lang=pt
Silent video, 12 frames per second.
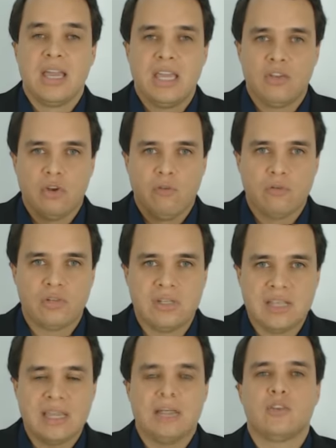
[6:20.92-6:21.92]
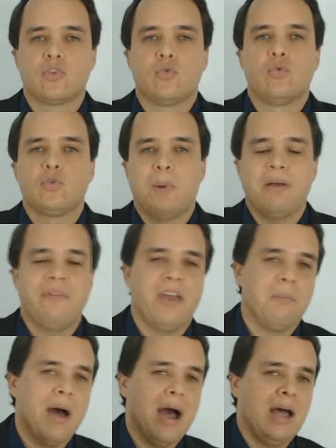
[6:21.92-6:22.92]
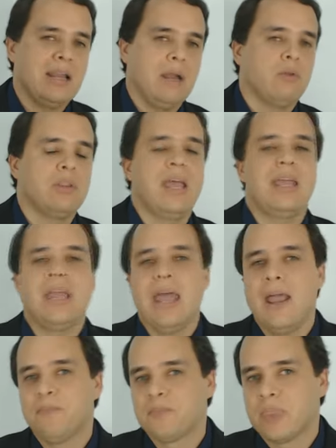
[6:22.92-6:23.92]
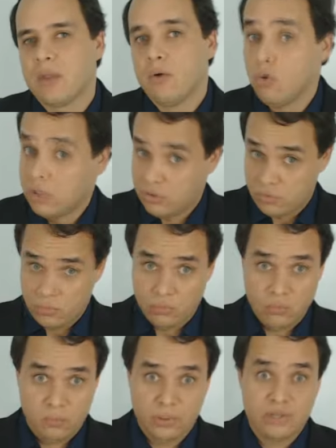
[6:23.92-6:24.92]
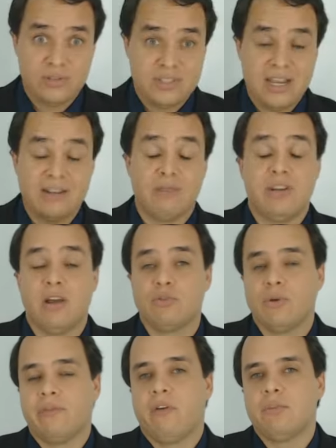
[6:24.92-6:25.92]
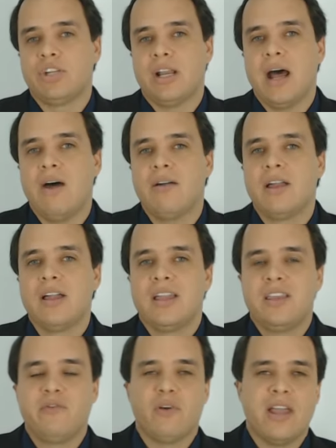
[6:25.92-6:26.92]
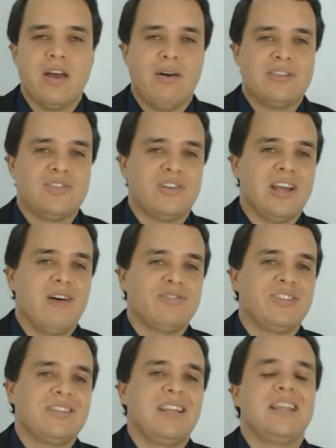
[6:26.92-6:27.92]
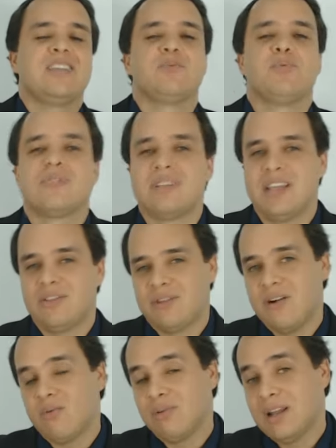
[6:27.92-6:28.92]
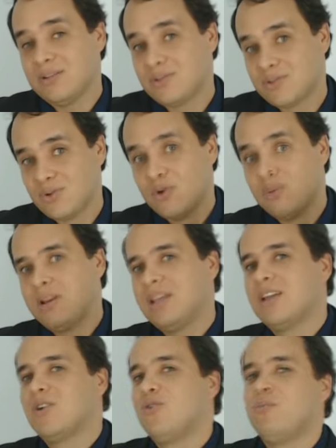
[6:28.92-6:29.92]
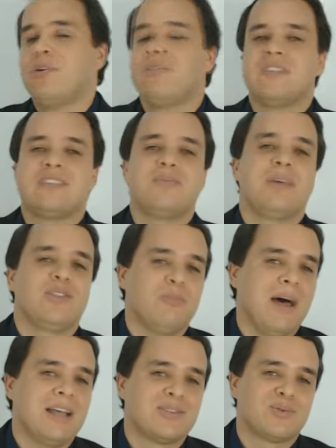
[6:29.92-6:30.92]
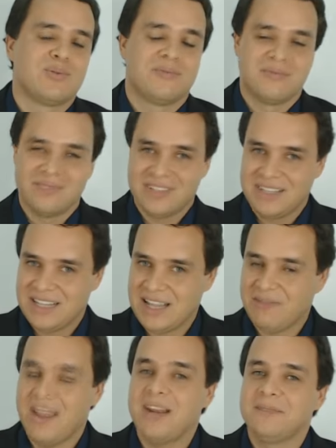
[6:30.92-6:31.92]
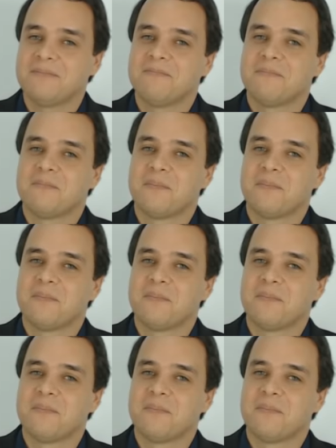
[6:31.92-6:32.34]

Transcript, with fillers: Então eu vou utilizar aqueles custos para verbar lá no TRE ou no Poder Judiciário da União de uma forma geral e vou ganhar um adicional de 3% calculado sobre o meu vencimento básico. Tá vendo?